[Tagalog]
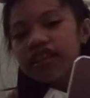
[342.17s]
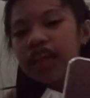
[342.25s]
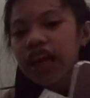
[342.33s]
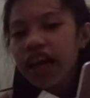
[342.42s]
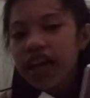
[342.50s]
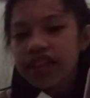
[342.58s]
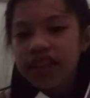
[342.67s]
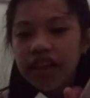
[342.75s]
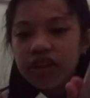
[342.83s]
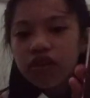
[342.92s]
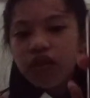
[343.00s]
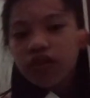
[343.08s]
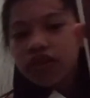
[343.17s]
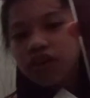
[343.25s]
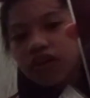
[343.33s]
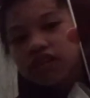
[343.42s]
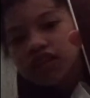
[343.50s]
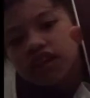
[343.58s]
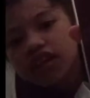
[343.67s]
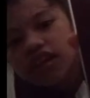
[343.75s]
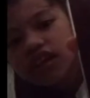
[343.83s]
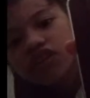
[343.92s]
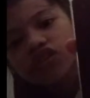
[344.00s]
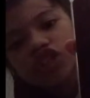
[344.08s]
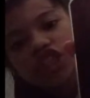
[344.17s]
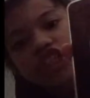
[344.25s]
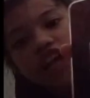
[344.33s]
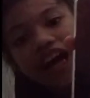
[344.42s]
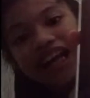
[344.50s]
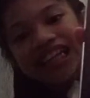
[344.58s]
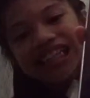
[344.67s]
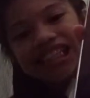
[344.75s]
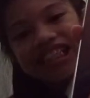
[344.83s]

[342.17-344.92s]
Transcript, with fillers: Eh, TikTok yun. Fish guys.